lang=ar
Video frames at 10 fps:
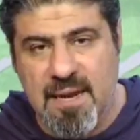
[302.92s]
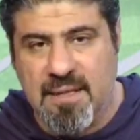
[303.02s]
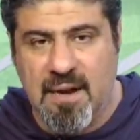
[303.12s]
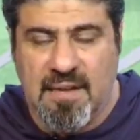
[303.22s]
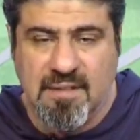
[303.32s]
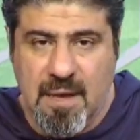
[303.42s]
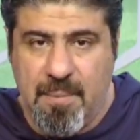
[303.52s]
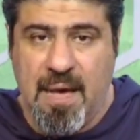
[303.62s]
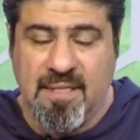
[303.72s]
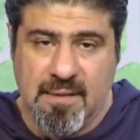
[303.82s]
نادي القادسيه
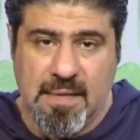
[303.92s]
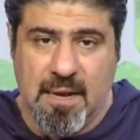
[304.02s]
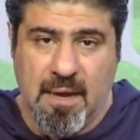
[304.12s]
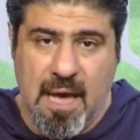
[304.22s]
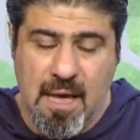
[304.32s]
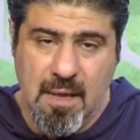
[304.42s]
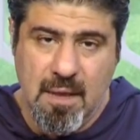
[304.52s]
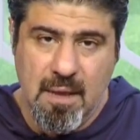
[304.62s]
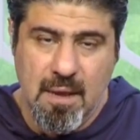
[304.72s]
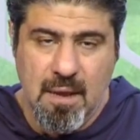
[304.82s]
بهذه الطريقه
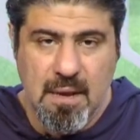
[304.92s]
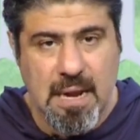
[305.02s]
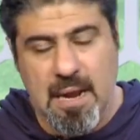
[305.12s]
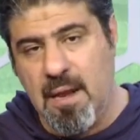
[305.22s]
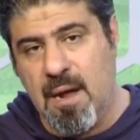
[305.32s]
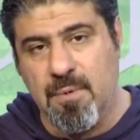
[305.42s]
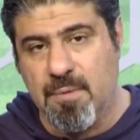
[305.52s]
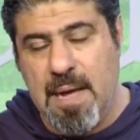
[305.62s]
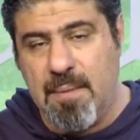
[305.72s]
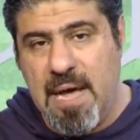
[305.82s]
لا لا الامر
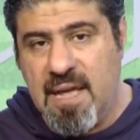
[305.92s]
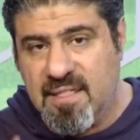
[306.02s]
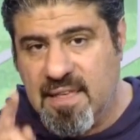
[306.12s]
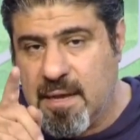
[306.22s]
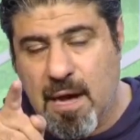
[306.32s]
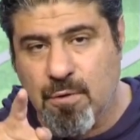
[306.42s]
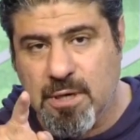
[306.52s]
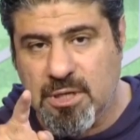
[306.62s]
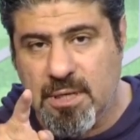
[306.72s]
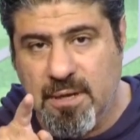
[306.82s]
ما ما يرضيك يا اخوي
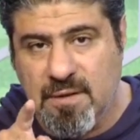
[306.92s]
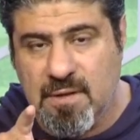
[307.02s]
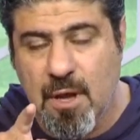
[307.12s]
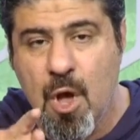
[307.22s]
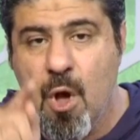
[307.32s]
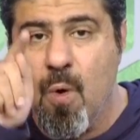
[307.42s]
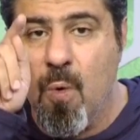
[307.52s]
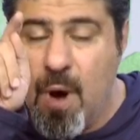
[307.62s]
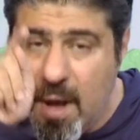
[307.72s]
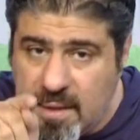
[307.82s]
رشيد العنزي
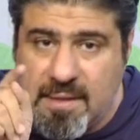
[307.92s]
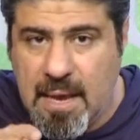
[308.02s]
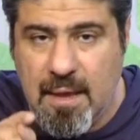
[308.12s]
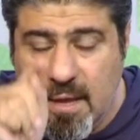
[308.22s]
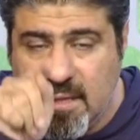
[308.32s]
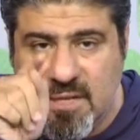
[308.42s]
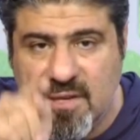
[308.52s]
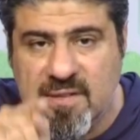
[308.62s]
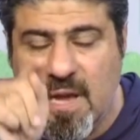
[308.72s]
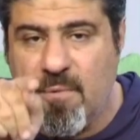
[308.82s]
وانت انت
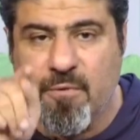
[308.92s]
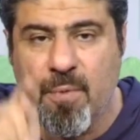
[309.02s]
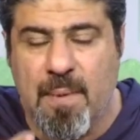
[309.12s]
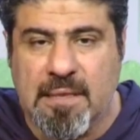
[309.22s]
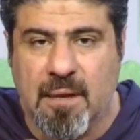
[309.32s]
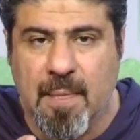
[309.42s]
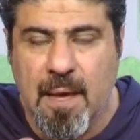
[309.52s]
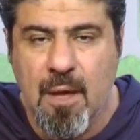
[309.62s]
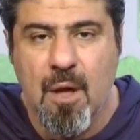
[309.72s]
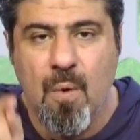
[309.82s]
شخصيا المفروض ما
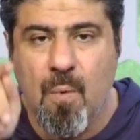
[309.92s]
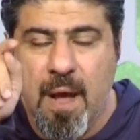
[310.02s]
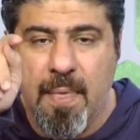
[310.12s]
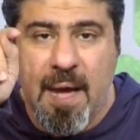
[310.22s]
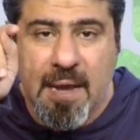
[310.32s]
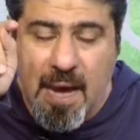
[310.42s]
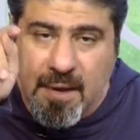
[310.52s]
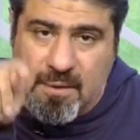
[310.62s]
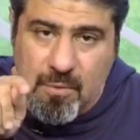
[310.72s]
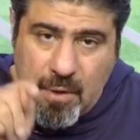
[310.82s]
ترضى واذا
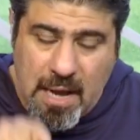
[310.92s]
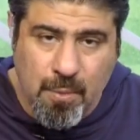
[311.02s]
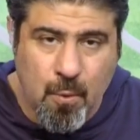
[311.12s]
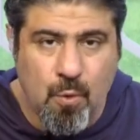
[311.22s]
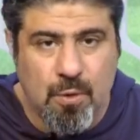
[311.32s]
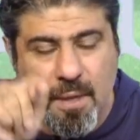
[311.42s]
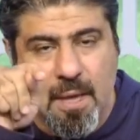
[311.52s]
كانت هناك ضغوط